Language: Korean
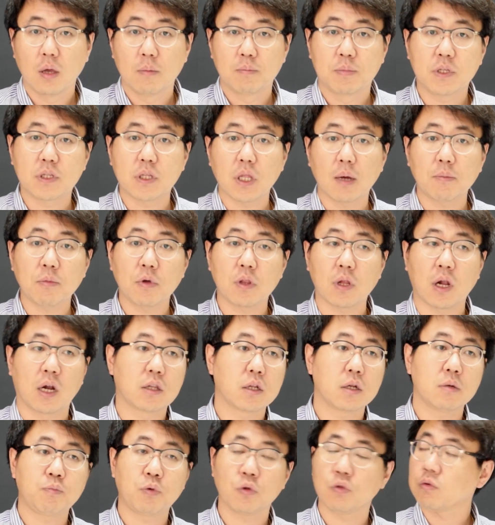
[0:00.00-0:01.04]
비싸면
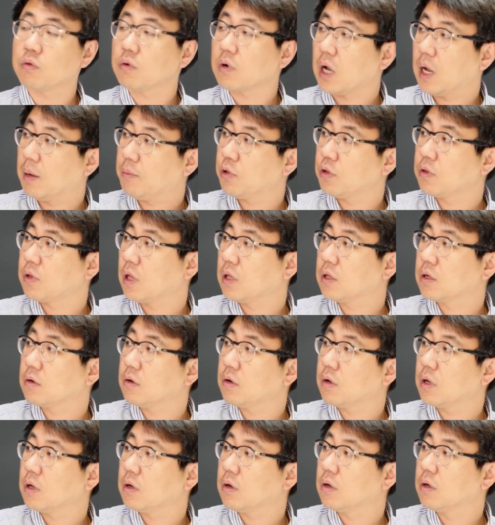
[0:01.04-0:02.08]
알뜰폰으로 가면 되는
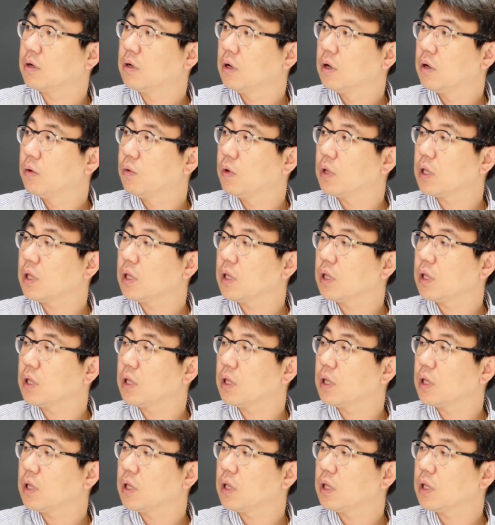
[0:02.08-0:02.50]
거예요. 맞아요.